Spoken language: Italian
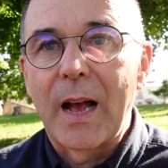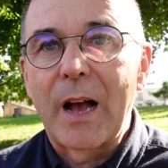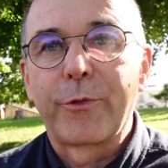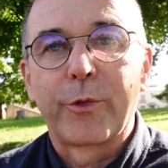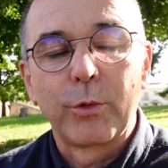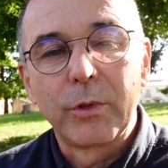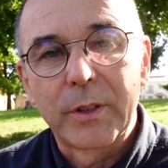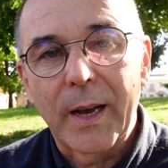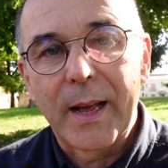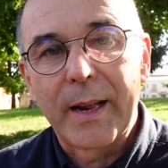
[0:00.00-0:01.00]

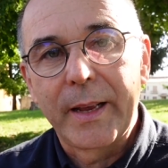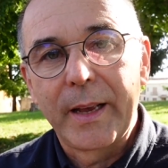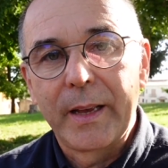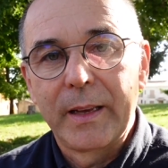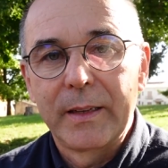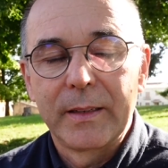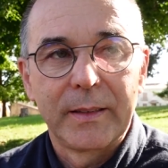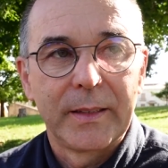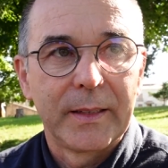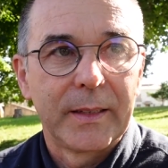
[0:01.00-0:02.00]
affrontare
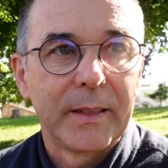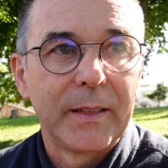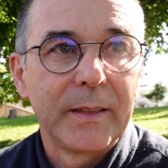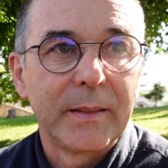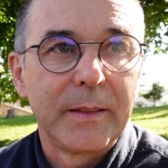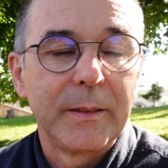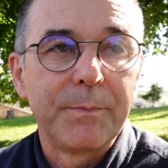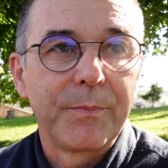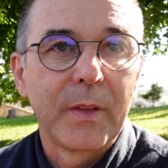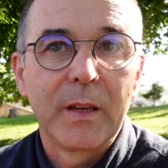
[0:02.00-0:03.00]
eh, i,
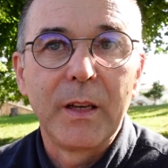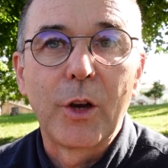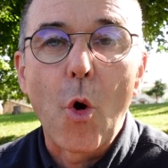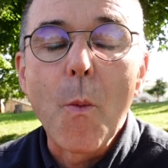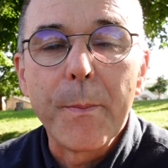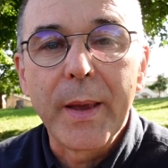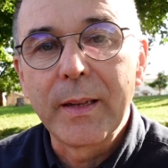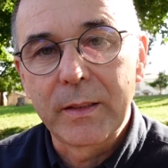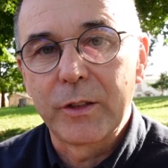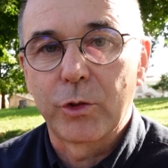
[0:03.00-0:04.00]
i
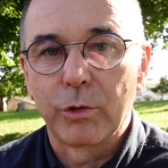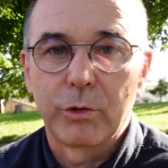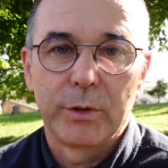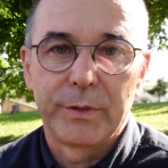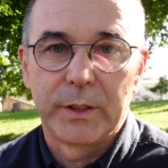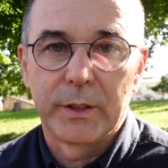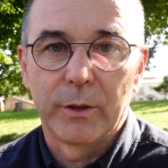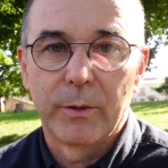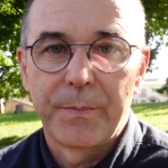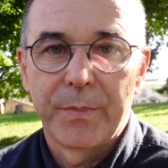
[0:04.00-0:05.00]
commenti sotto i
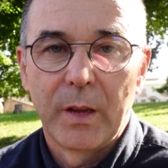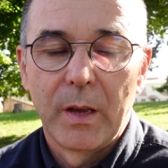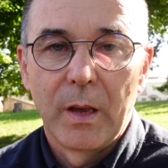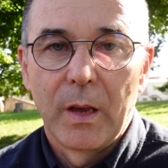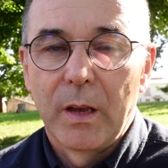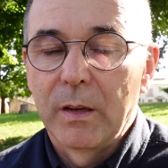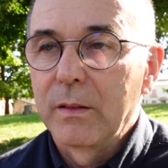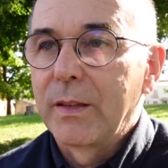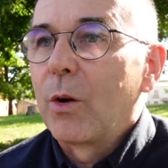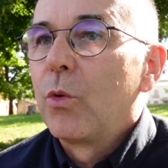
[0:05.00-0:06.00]
video.
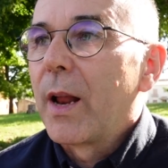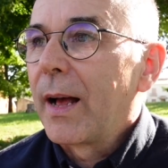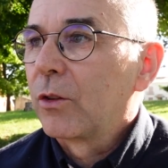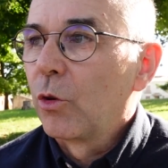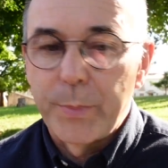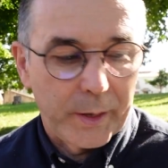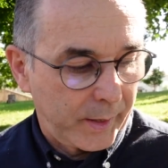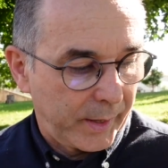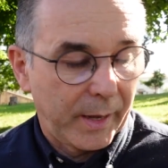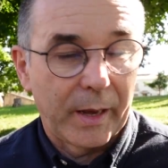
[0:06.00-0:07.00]
Da un lato
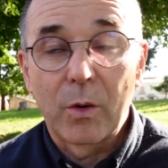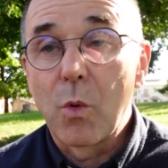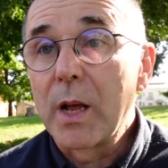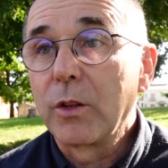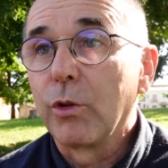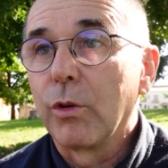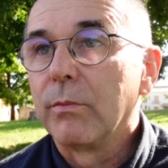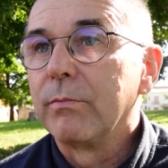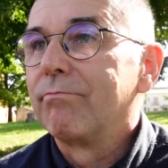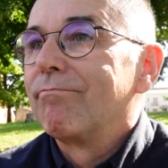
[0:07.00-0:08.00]
perché
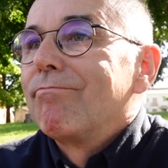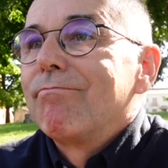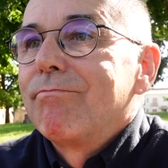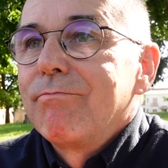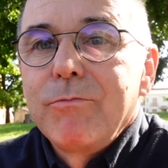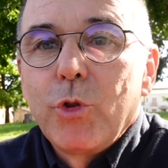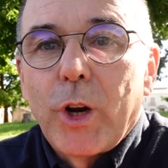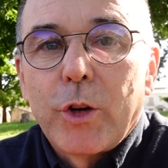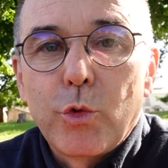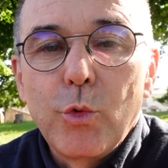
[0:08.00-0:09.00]
quando
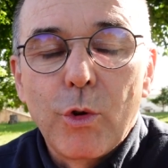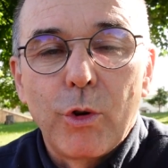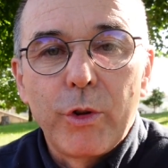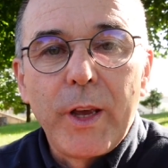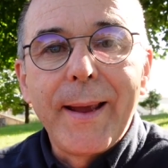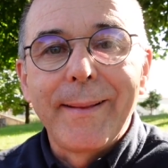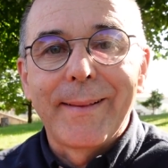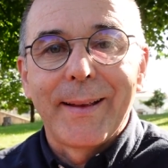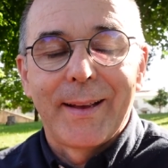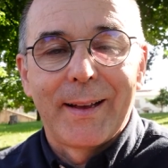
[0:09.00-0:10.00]
non aggiungono
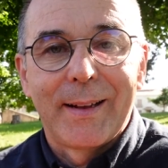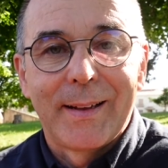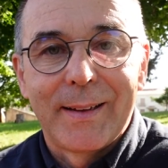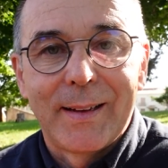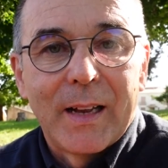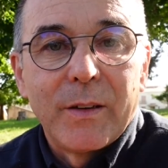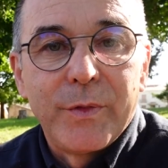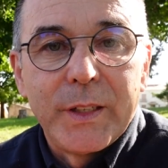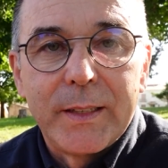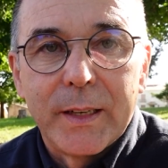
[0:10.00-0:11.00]
niente a, al
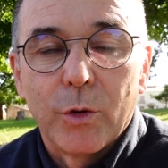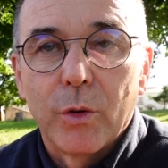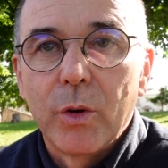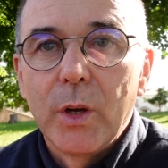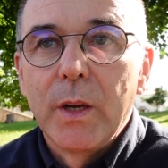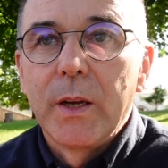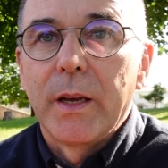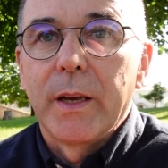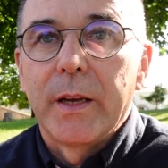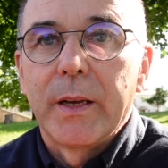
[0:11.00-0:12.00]
video
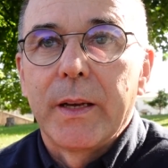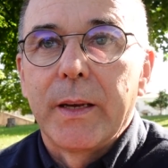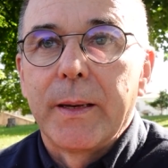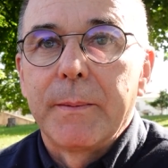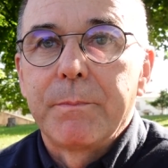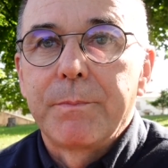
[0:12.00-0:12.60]
eh,